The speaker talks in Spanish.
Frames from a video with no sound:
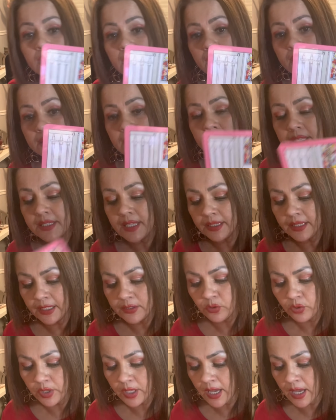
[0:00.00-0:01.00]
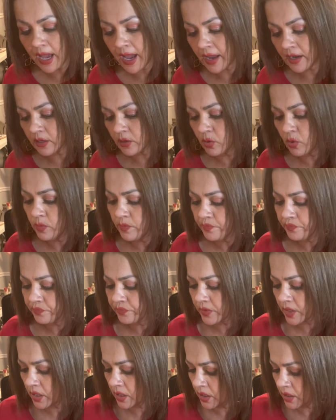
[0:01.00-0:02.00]
estás sanando de algo,
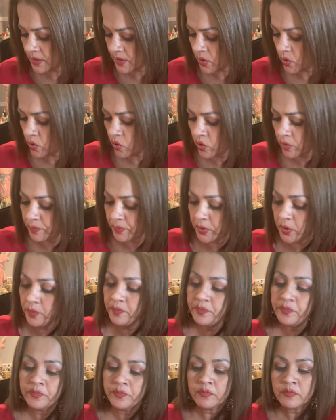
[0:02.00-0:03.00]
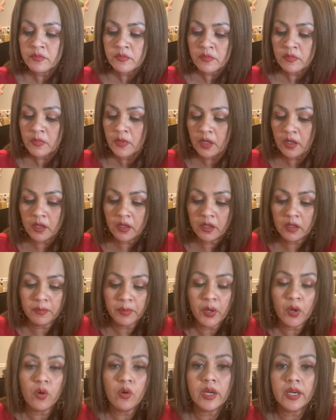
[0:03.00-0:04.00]
eh, Escorpio. Eh,
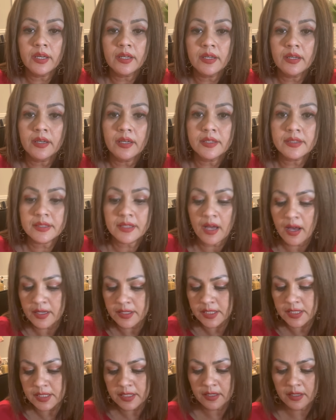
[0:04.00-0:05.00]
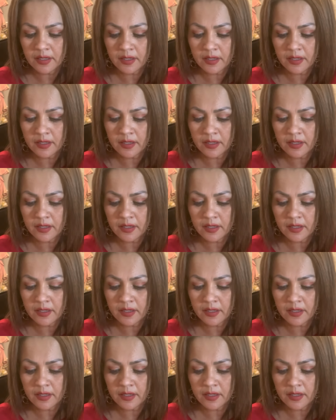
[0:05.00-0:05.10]
veo que estás